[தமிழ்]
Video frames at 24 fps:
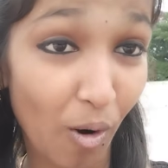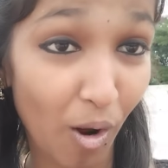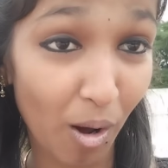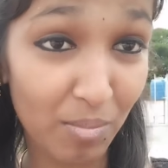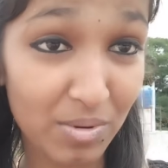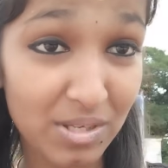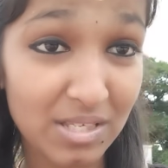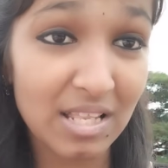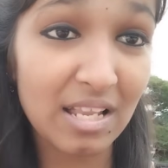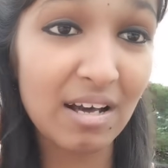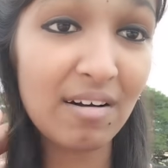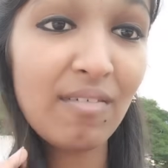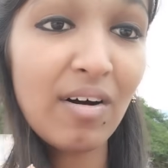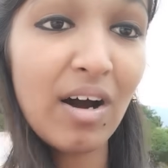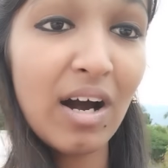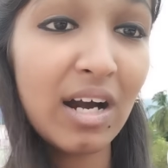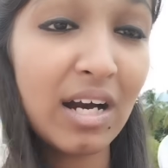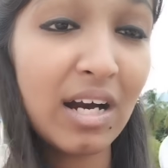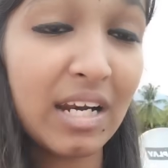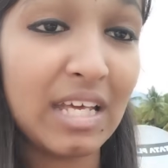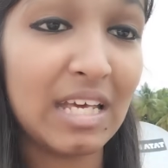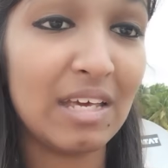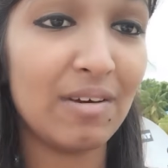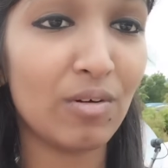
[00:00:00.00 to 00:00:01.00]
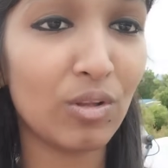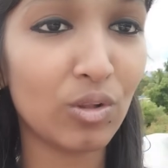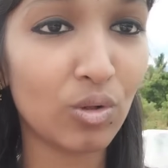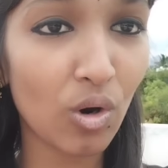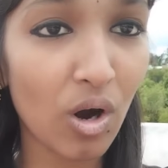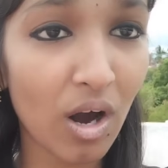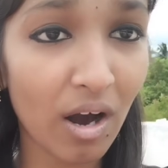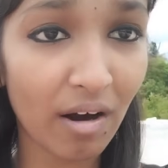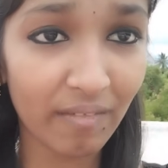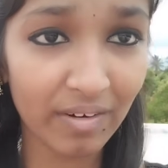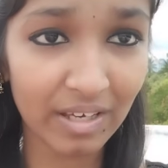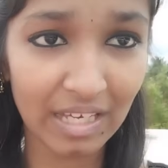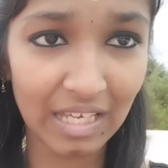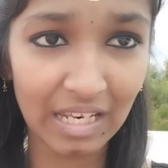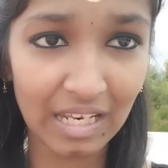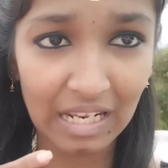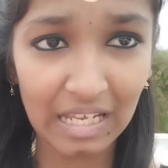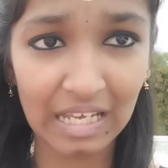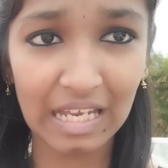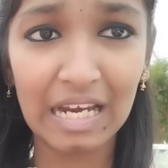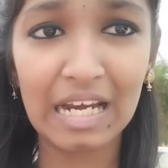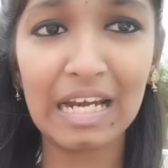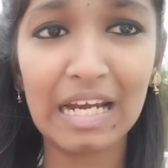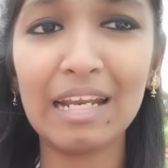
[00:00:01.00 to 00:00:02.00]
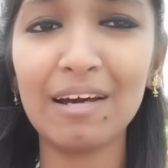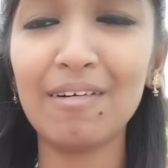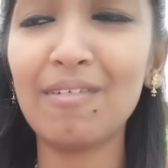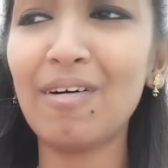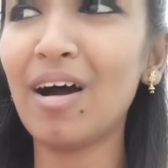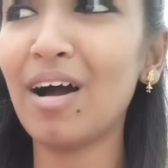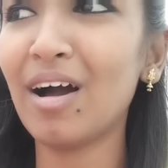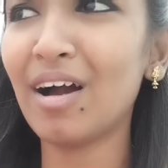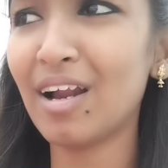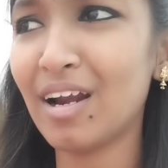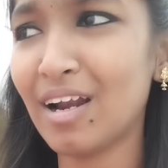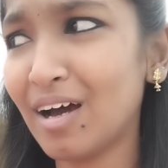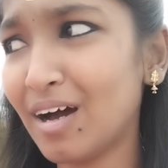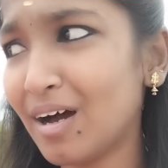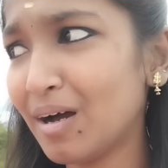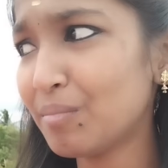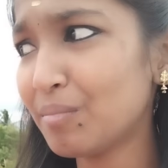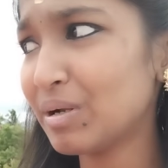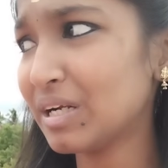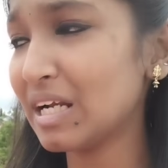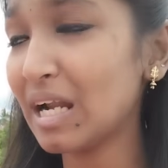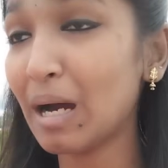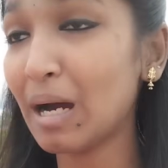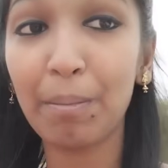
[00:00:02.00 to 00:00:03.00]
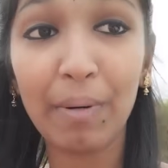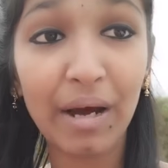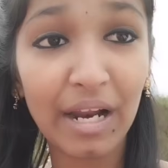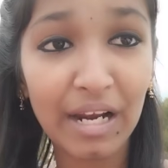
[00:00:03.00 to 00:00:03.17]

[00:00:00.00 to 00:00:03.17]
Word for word: ப்ராமிஸ்லாம் வாங்கினேன் ஈவன் தோ அவன் என்ன என்கிட்ட வாங்கினா பட் நான்